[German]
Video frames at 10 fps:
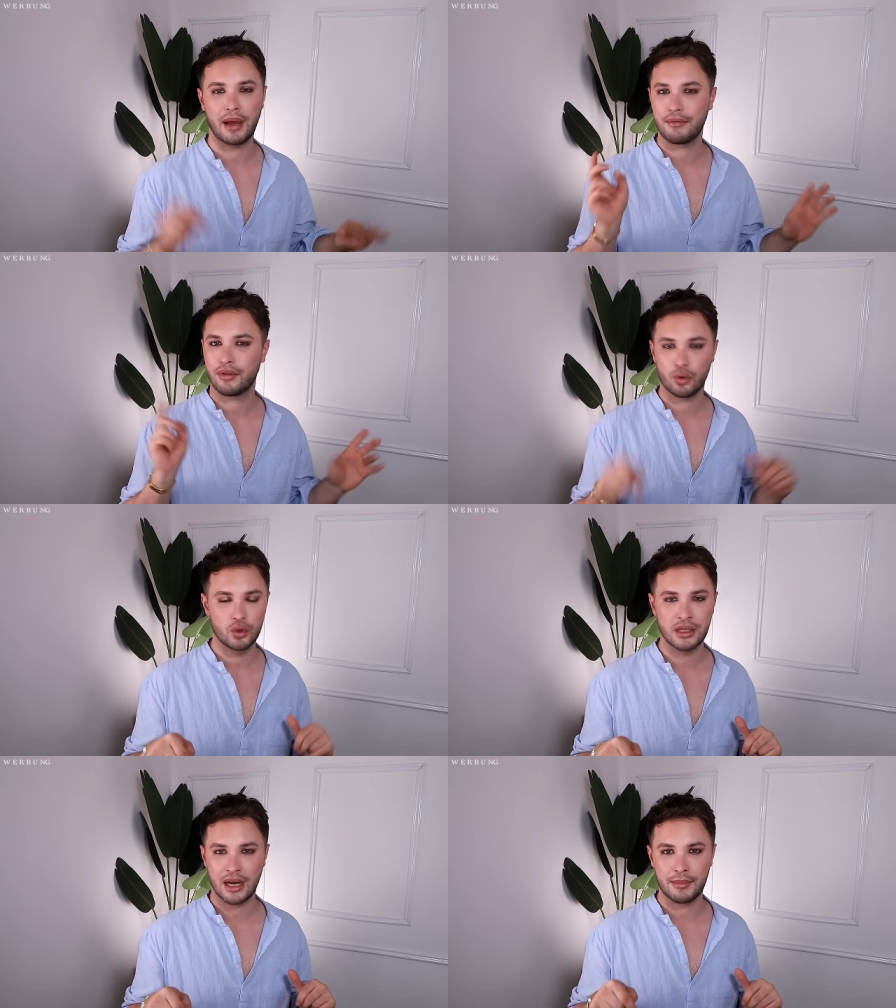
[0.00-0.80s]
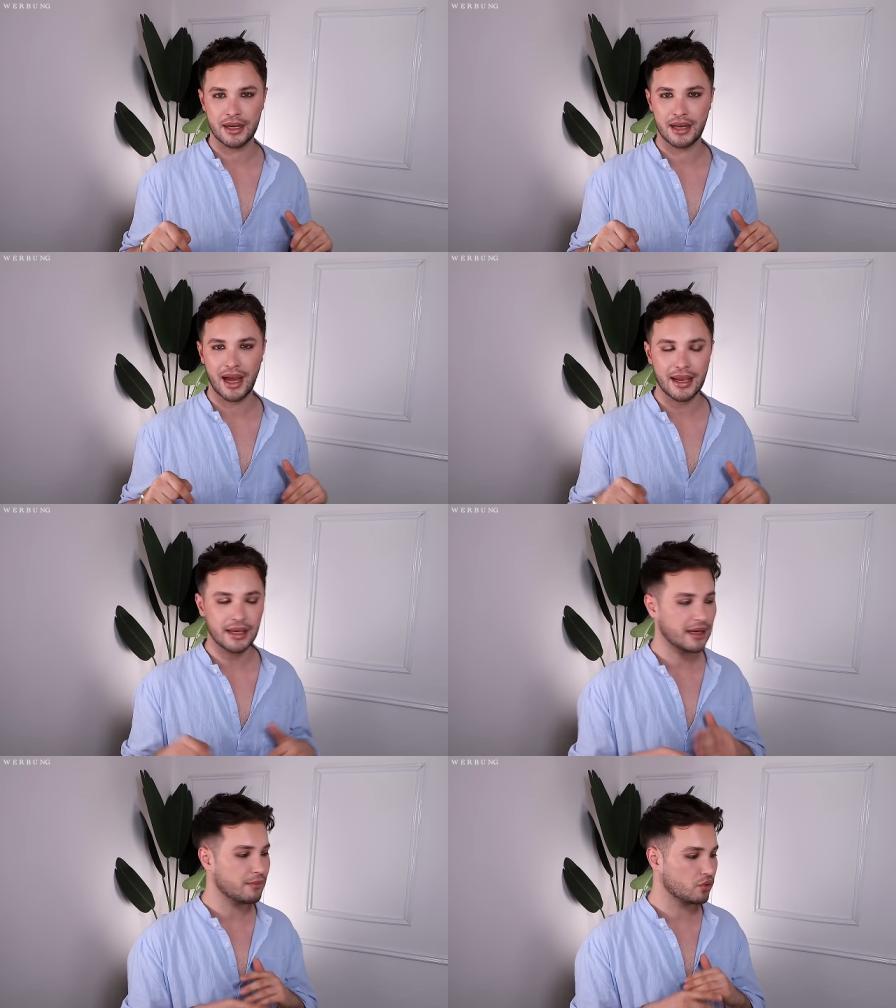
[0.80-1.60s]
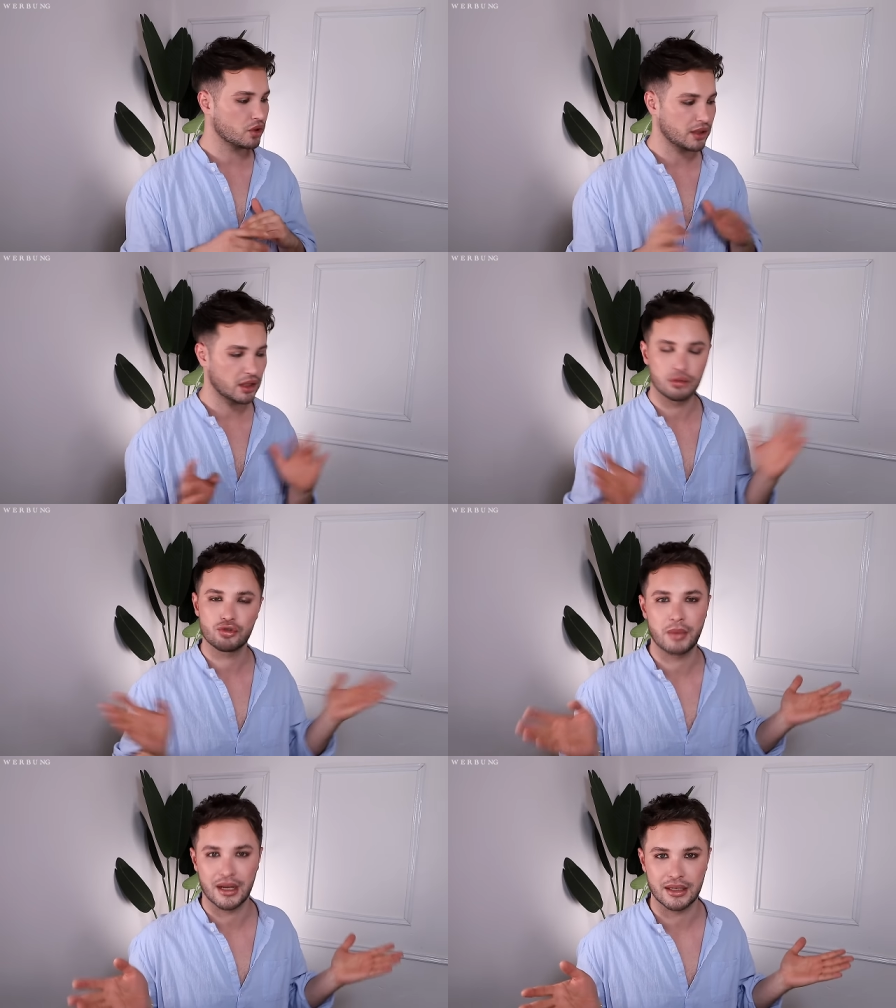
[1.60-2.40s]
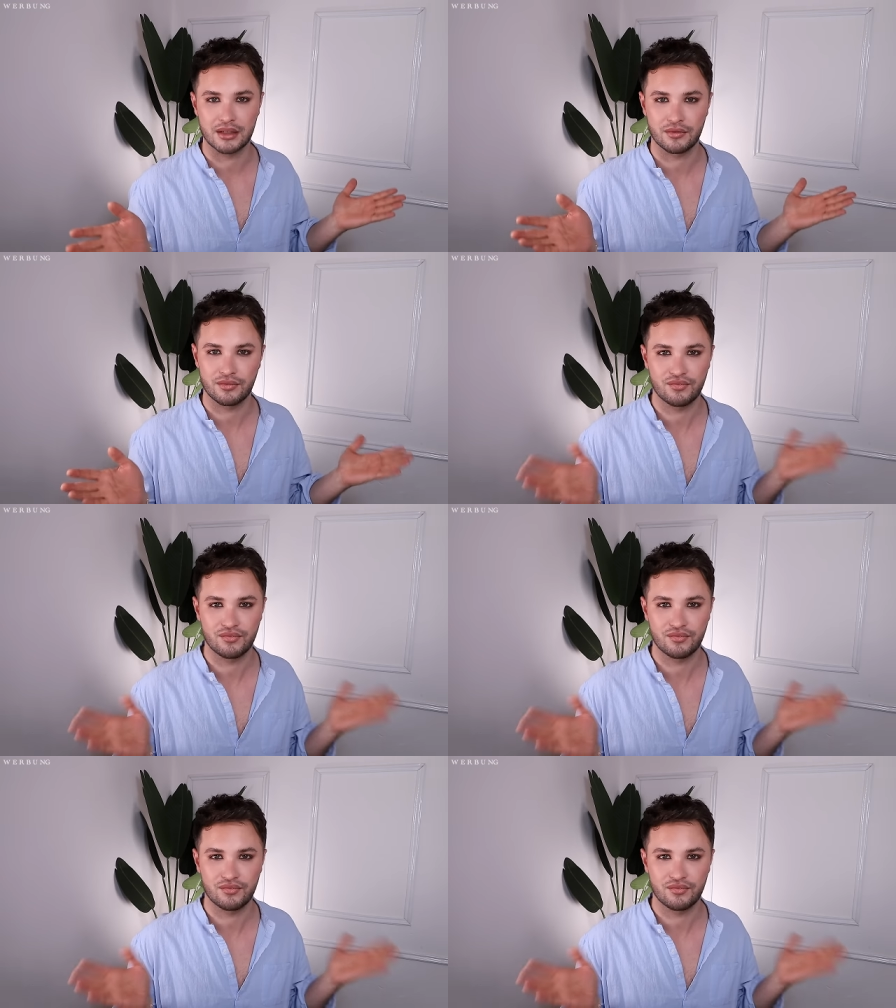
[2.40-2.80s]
Einfach unten am Ende eingeben und ihr spart das